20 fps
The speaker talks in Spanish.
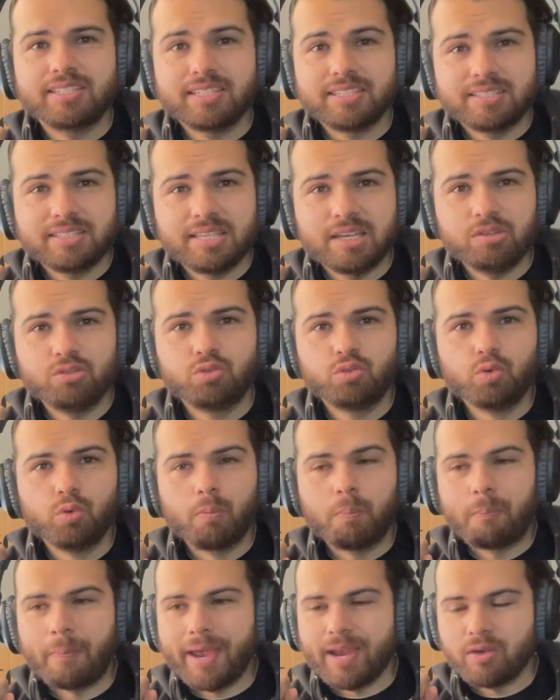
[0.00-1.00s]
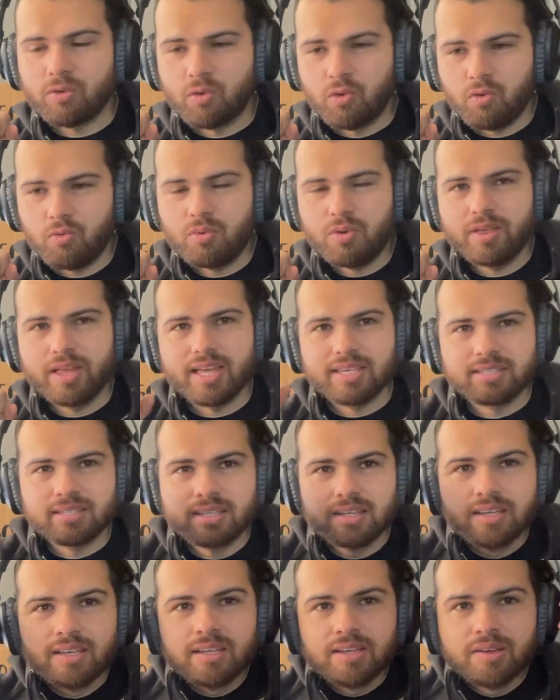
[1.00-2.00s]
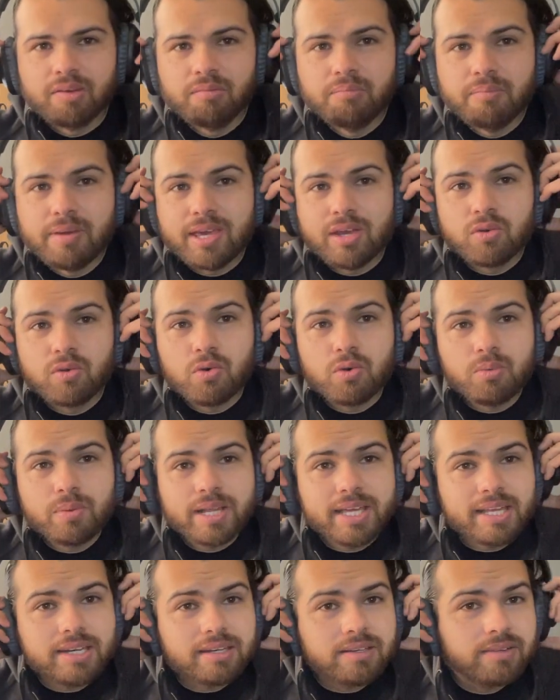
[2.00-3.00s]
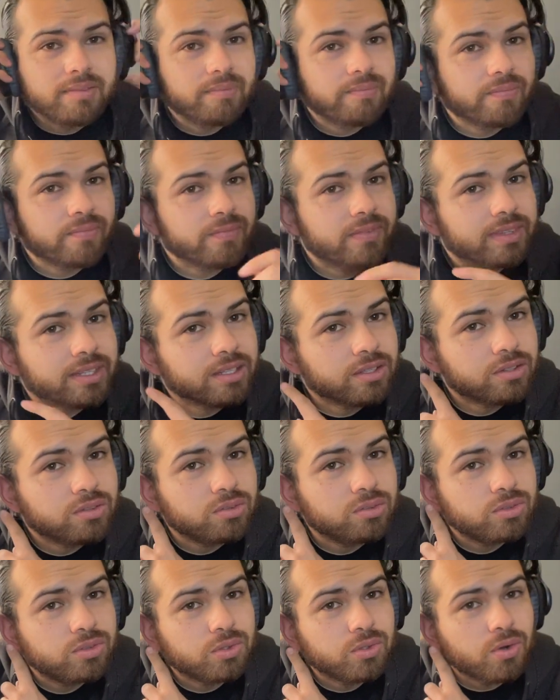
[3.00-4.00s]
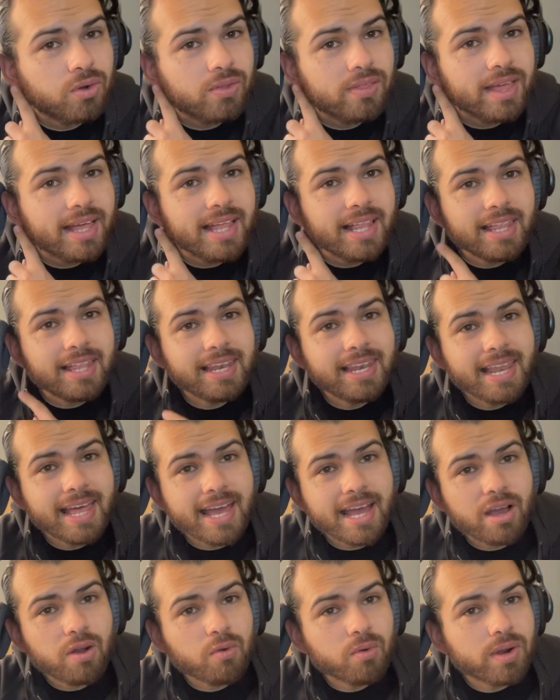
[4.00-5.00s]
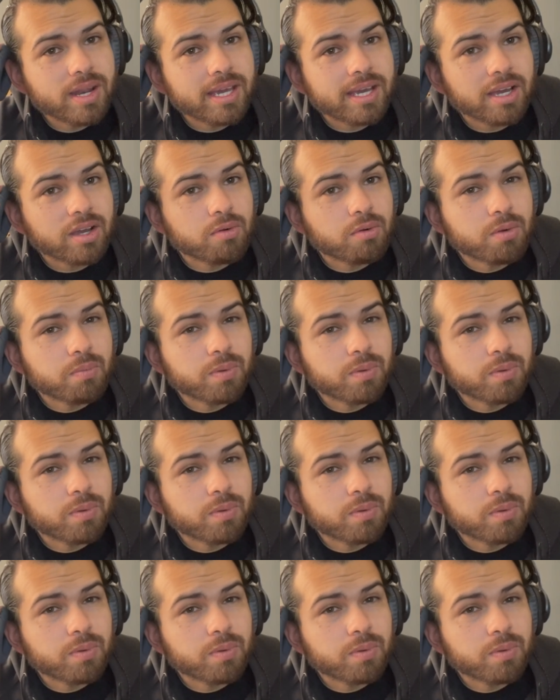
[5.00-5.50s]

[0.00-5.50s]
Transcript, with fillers: están súper cómodas. Me cubren toda la oreja, como